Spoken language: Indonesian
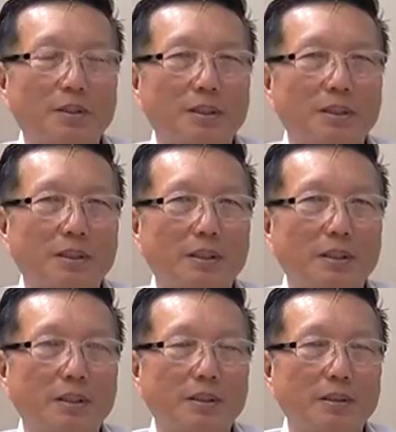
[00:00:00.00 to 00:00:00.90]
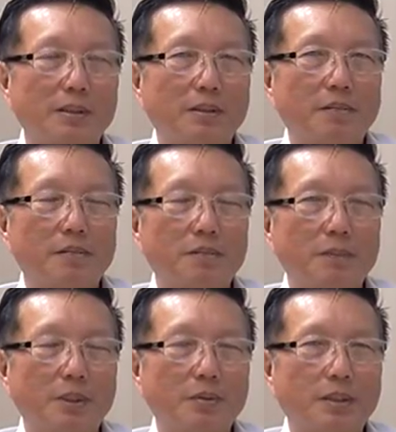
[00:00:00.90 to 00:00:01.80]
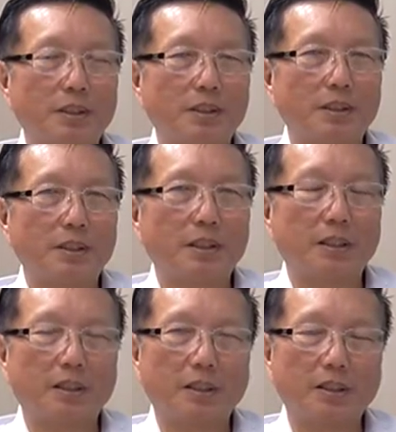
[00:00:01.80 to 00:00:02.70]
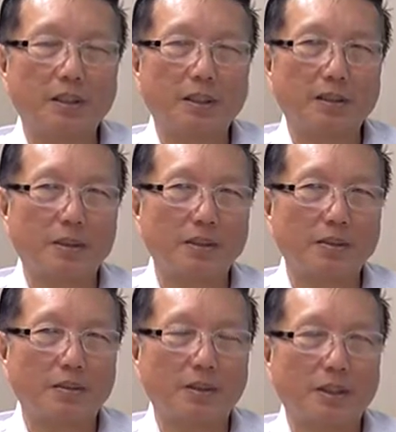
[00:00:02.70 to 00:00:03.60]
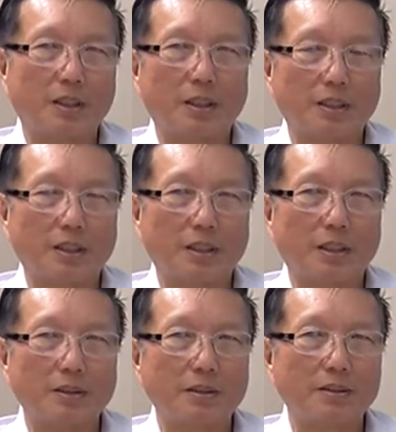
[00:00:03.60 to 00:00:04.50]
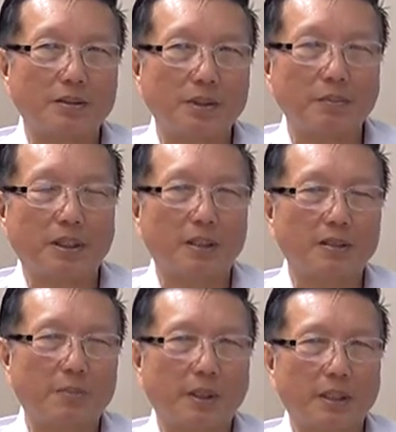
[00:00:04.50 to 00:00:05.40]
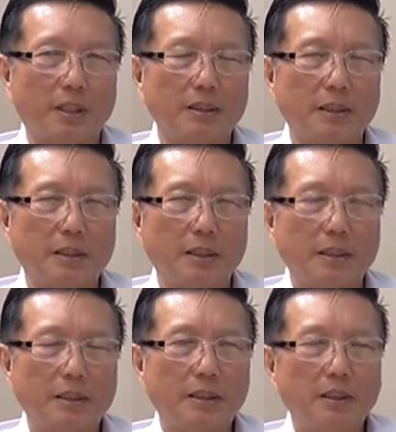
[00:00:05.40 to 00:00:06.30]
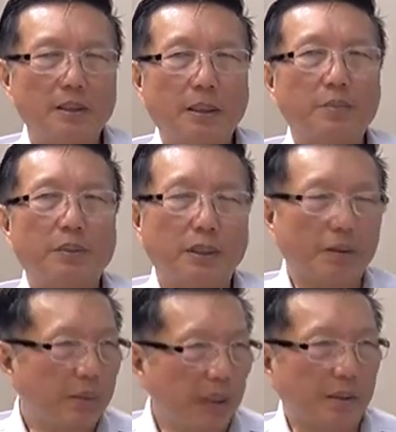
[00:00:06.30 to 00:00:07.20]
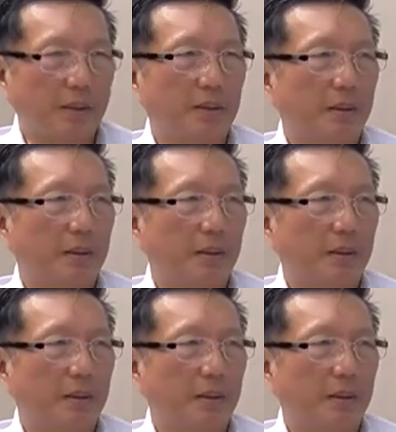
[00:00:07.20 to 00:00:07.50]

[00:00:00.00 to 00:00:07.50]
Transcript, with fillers: uh, mm melakukan kegiatan-kegiatan olahraga di gym dan lain sebagainya ah, yang berlebihan